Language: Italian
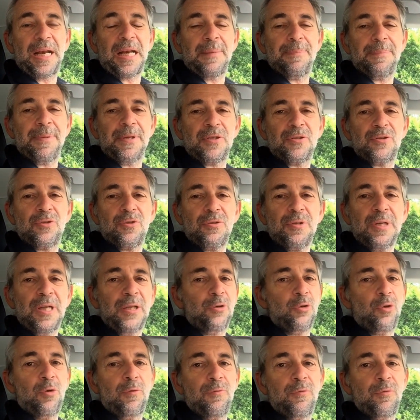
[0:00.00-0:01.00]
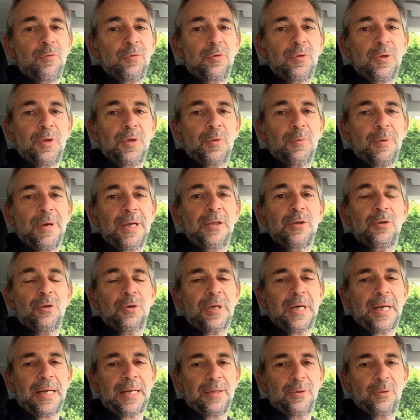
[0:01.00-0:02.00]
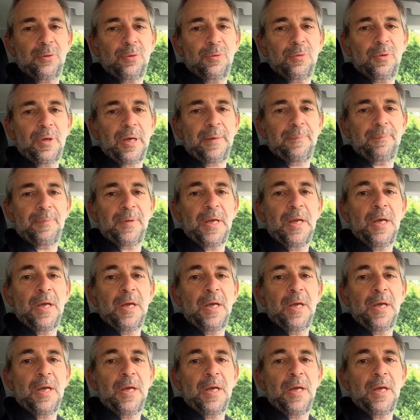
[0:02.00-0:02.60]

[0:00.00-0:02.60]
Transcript: la persona dovuto in quanto creatura,